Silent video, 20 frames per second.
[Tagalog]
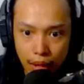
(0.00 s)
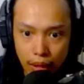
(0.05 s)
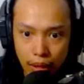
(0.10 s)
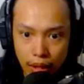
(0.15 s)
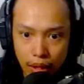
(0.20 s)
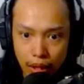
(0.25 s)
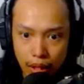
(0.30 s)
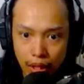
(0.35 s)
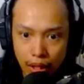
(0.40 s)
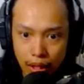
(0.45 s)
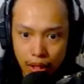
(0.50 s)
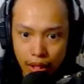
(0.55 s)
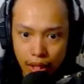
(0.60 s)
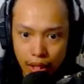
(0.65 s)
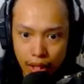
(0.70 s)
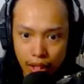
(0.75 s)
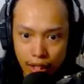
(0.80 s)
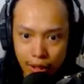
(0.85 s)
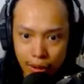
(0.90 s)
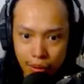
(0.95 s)

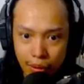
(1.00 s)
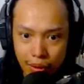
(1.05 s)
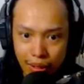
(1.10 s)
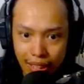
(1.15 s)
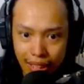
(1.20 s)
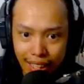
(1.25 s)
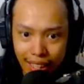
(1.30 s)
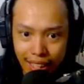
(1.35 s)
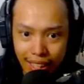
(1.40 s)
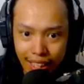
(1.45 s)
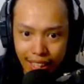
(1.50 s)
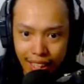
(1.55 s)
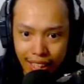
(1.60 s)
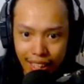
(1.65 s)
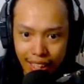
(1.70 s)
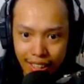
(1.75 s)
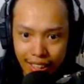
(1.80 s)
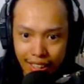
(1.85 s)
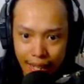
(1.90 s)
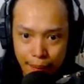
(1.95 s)
Oh, Lola.
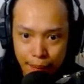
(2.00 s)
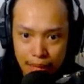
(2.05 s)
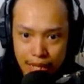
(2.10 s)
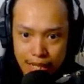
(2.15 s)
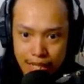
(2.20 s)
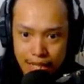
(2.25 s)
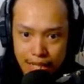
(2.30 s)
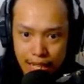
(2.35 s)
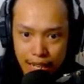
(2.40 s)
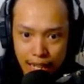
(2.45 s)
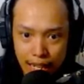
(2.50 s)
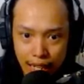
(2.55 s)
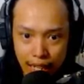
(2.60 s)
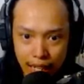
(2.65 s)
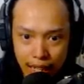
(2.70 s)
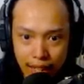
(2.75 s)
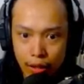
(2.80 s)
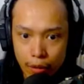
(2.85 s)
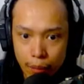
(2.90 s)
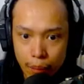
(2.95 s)
I miss
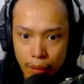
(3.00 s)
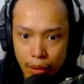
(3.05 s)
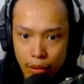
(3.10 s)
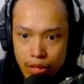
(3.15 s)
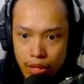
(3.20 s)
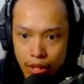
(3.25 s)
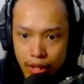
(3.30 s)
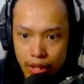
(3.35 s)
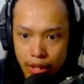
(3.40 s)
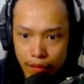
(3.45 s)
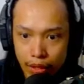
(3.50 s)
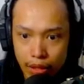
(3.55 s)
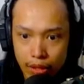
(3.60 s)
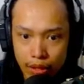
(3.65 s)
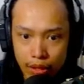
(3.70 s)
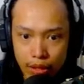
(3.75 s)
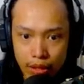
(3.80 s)
ya. Anong meron sa grave? Ano